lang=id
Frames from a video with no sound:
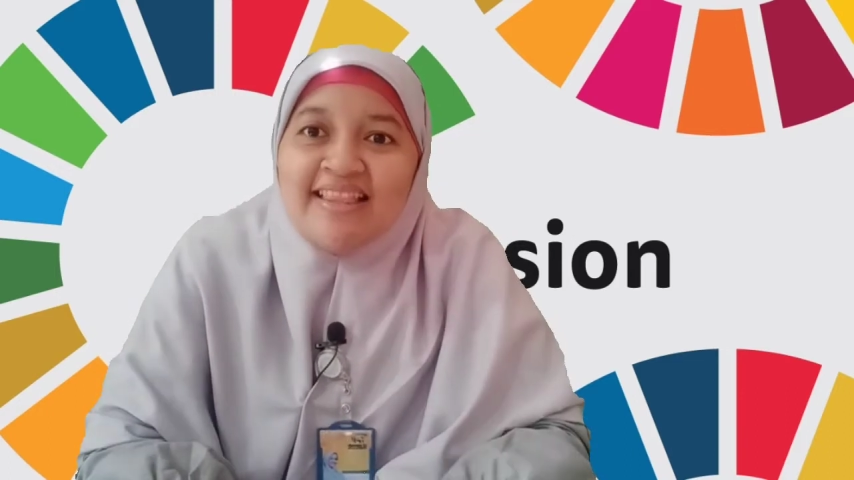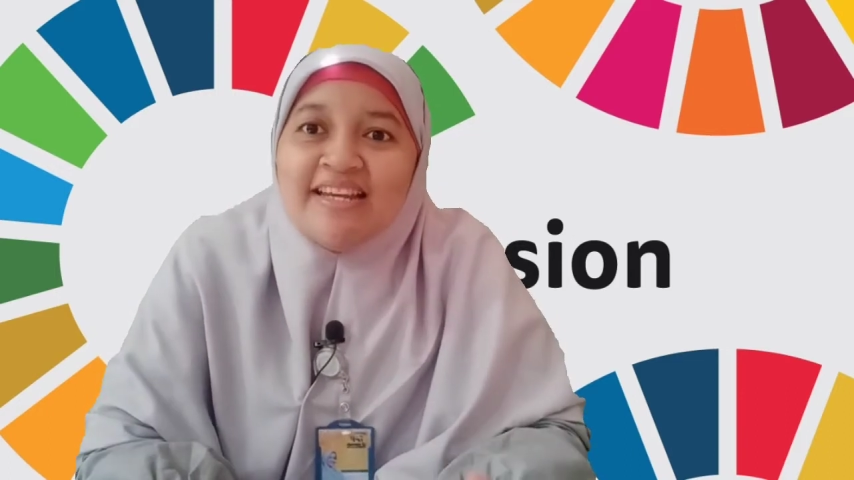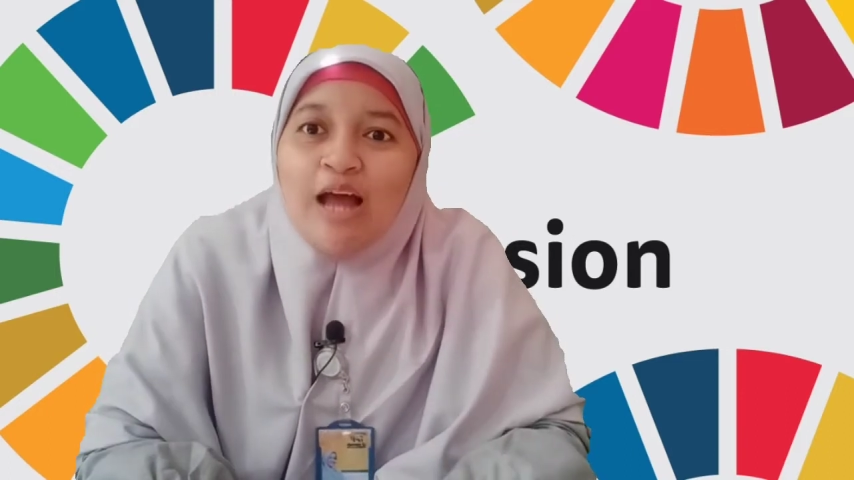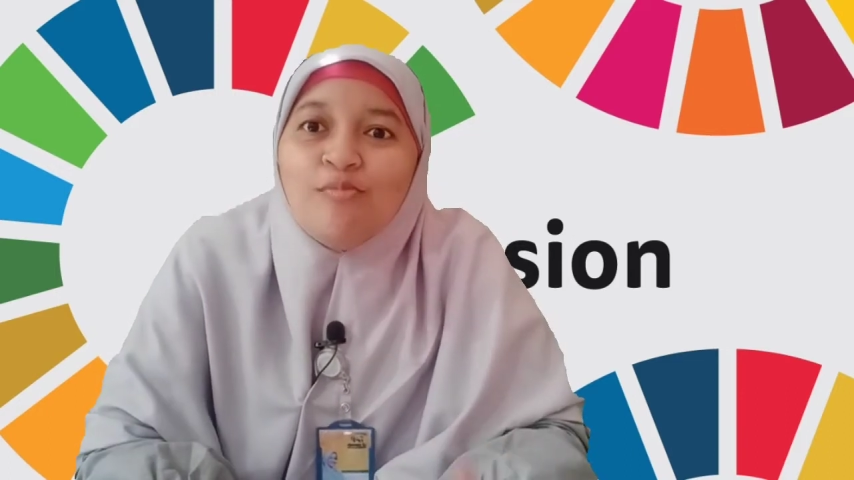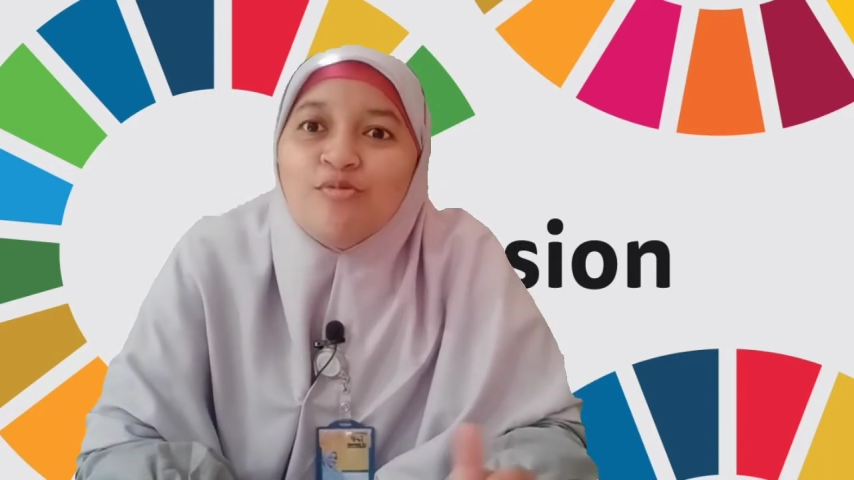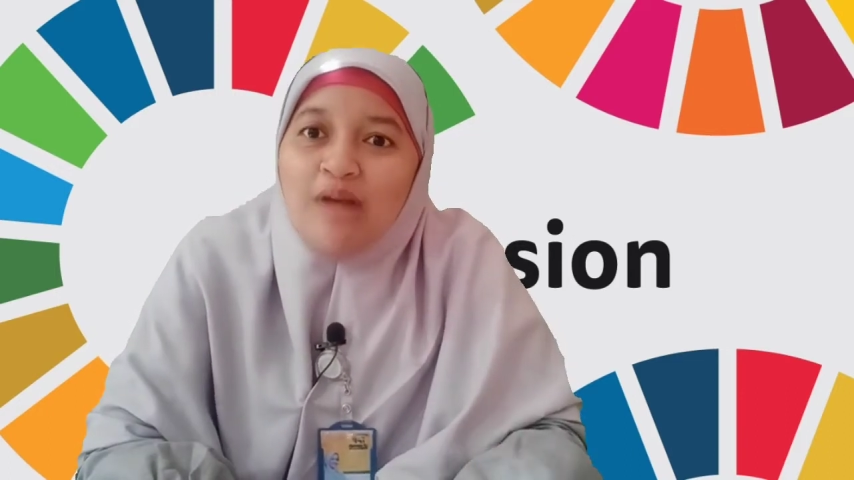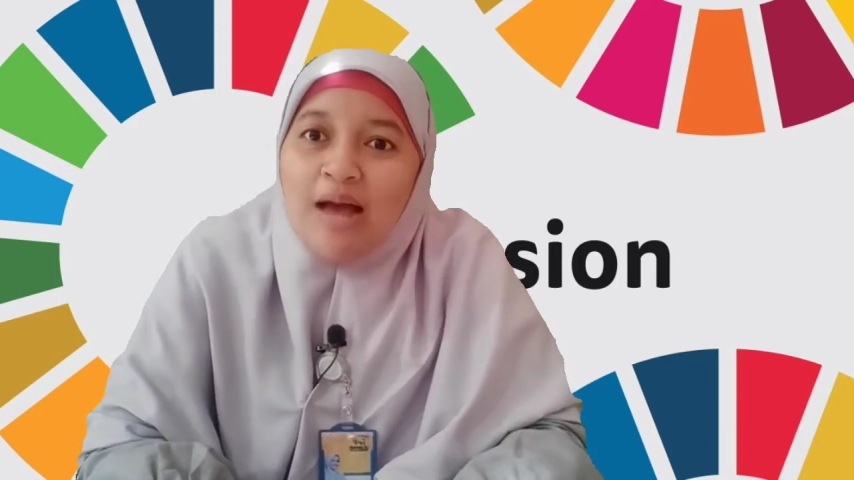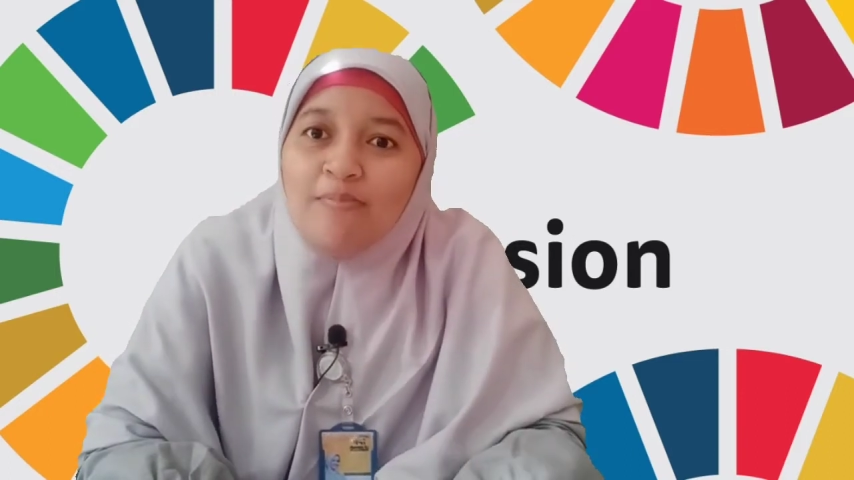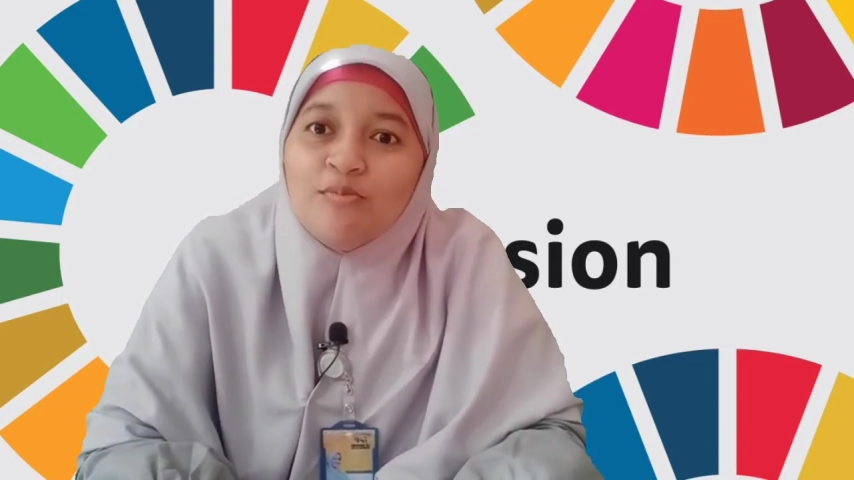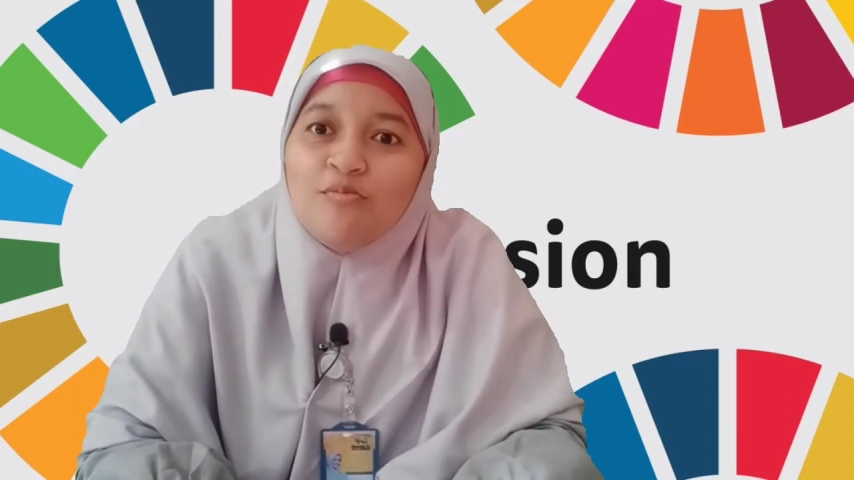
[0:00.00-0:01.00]
tidak
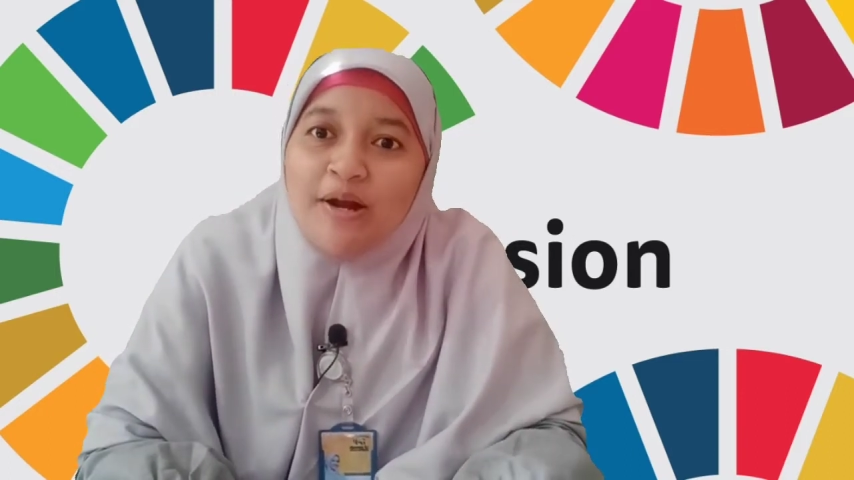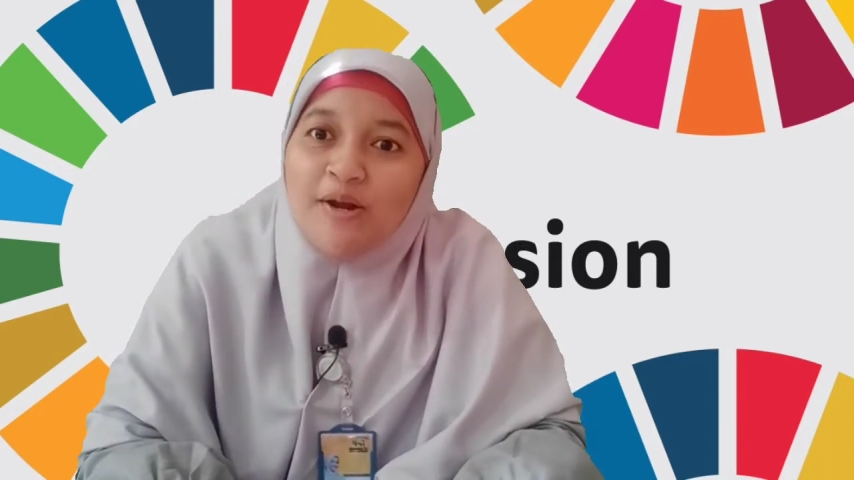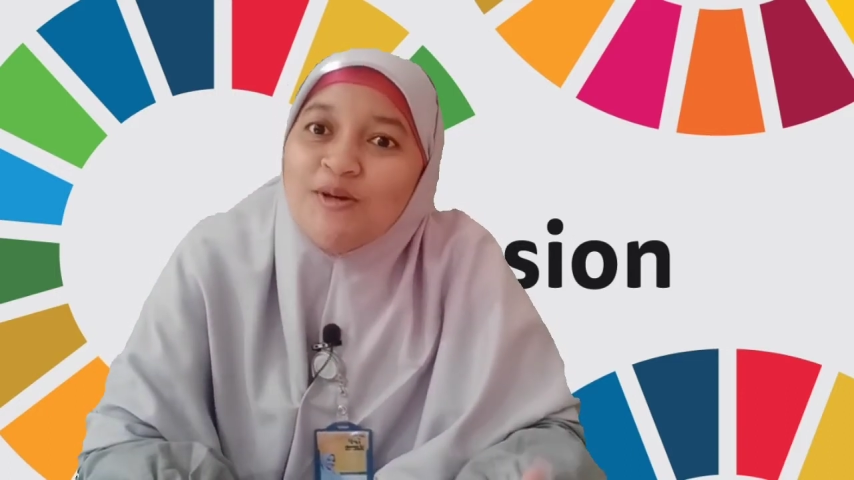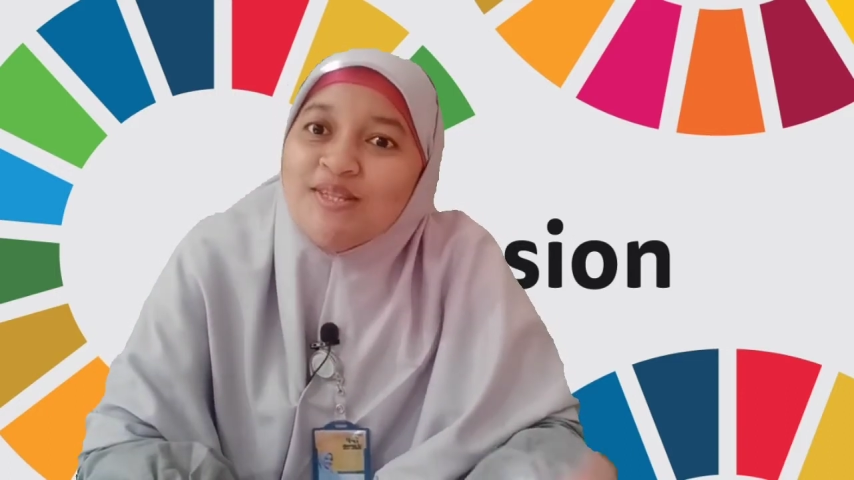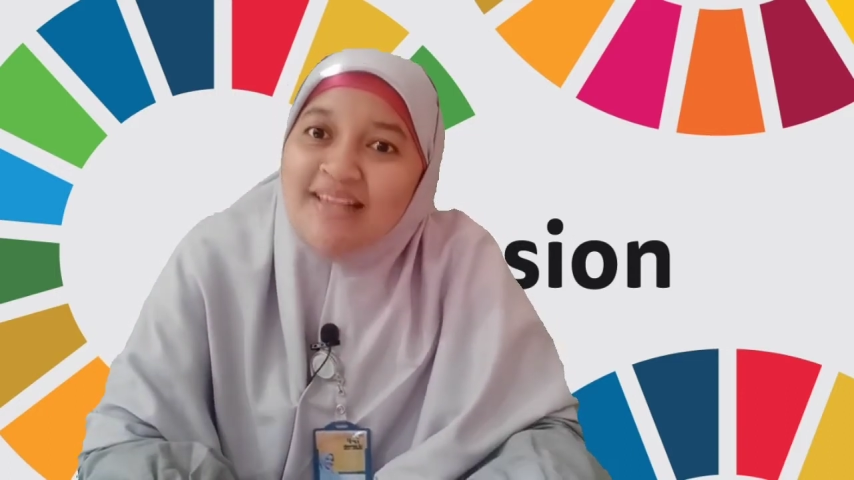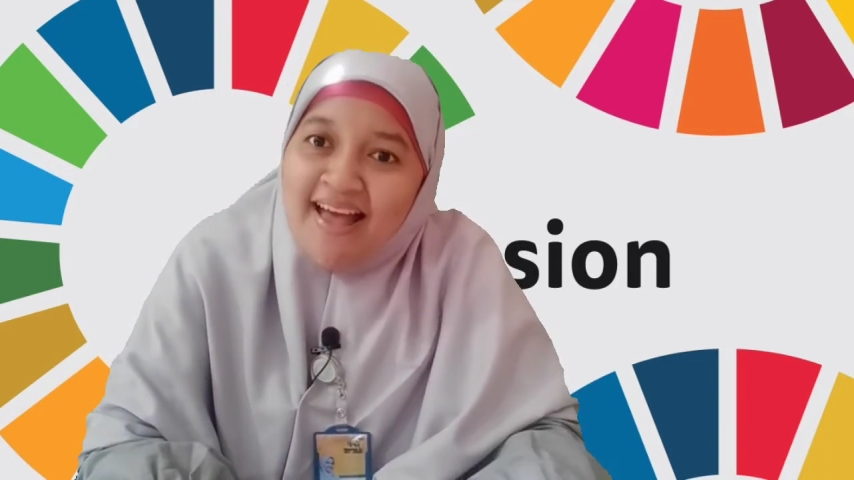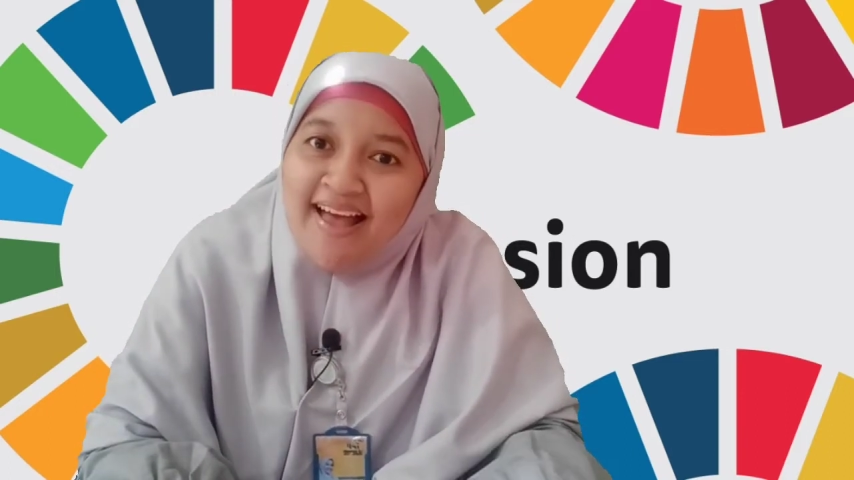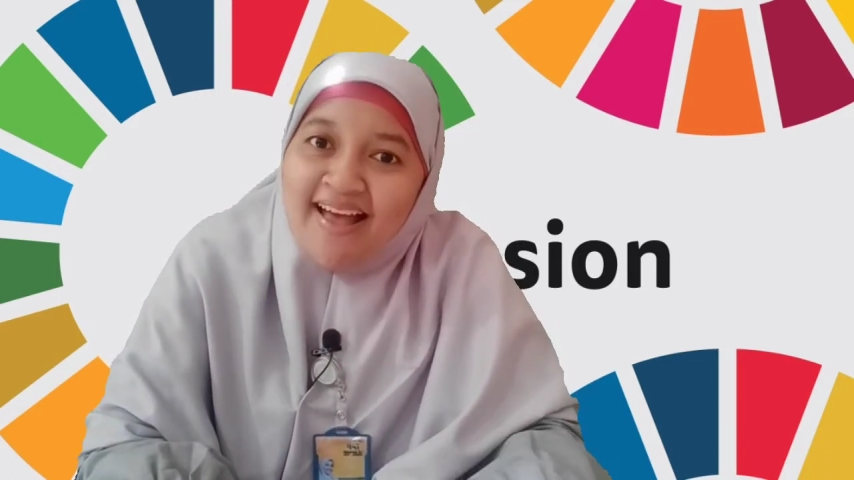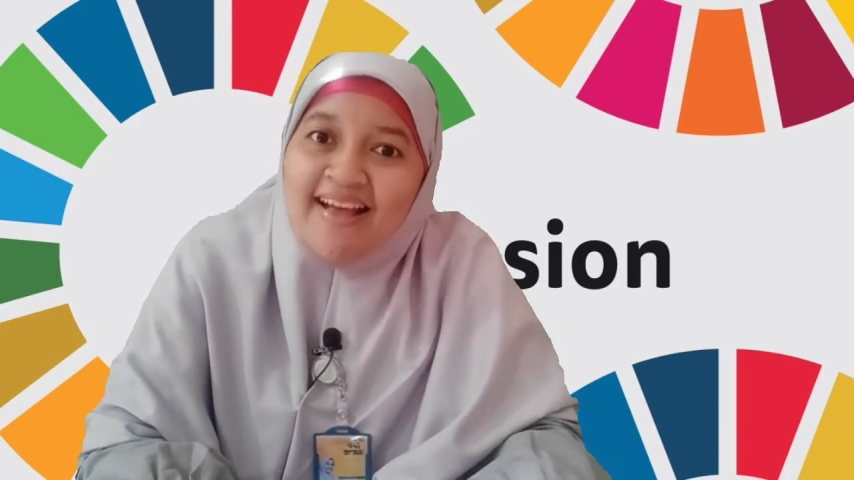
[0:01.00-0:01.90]
mudah berbuat dosa